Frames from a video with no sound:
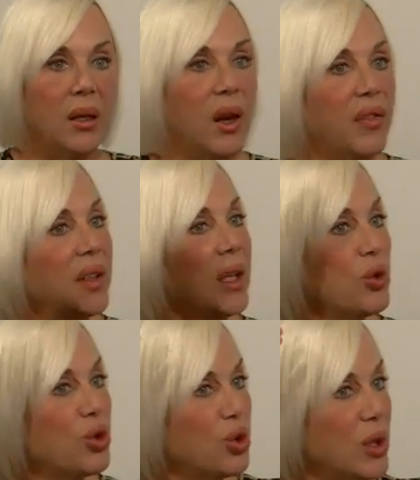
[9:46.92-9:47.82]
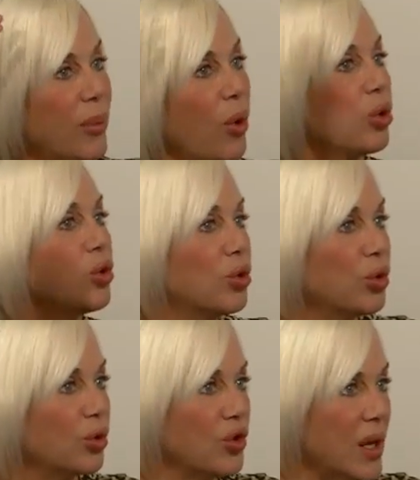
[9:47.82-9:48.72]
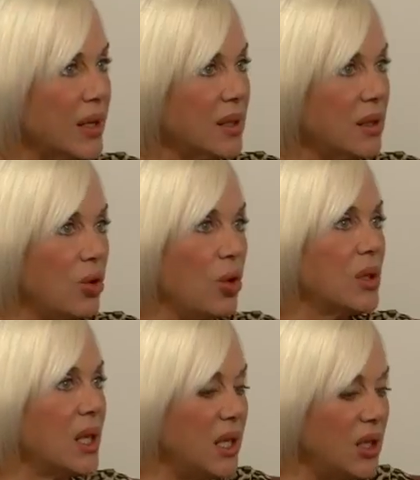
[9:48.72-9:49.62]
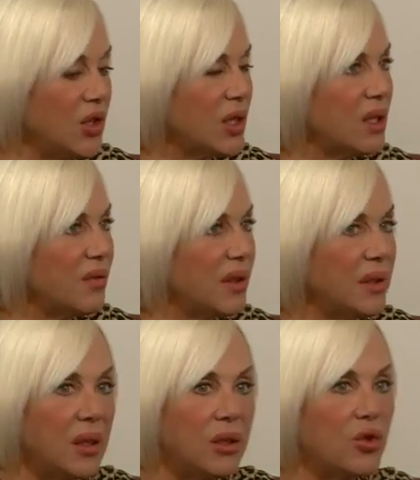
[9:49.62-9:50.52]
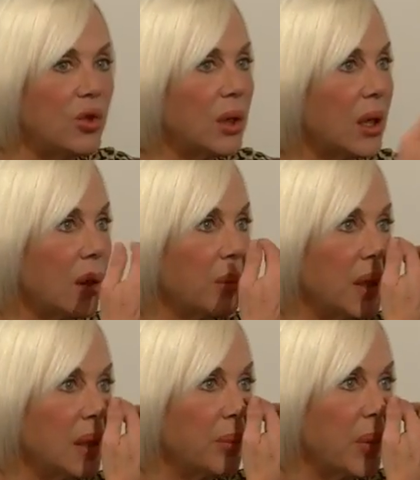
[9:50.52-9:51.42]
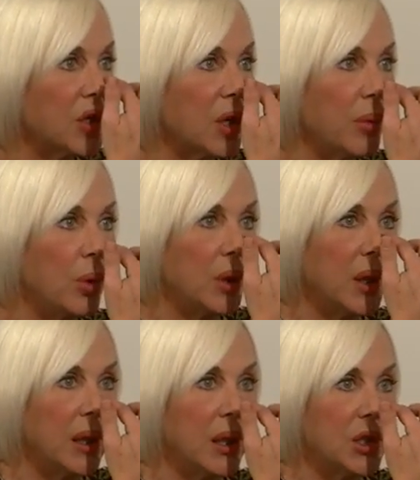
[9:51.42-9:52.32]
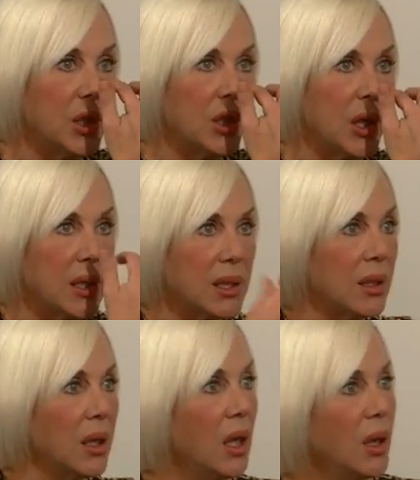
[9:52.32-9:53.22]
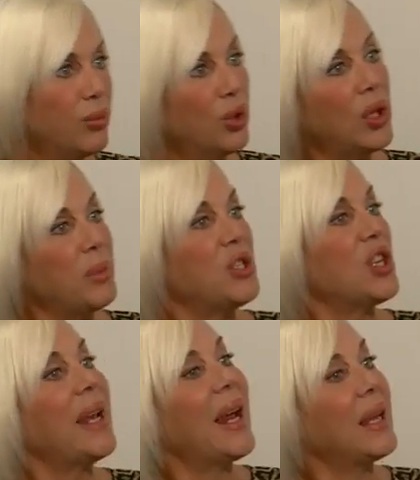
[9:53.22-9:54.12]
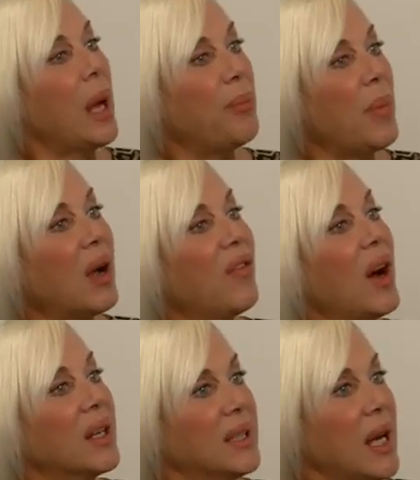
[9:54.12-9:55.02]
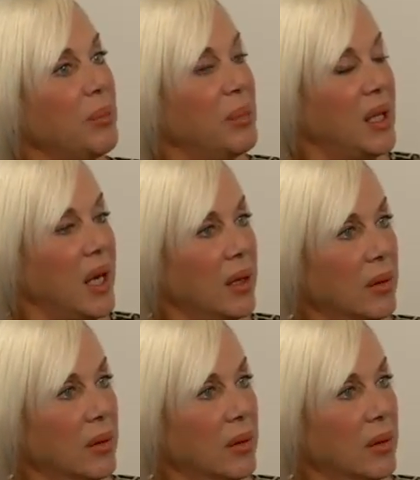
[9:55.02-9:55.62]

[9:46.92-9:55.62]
kafalar üstünde mi oturtulacaksın yoksa ikinci sınıf vatandaş olarak mı gidip başka bir ülkede yaşayacaksın? Burada bir şeyler yapmak varken bir de. Bu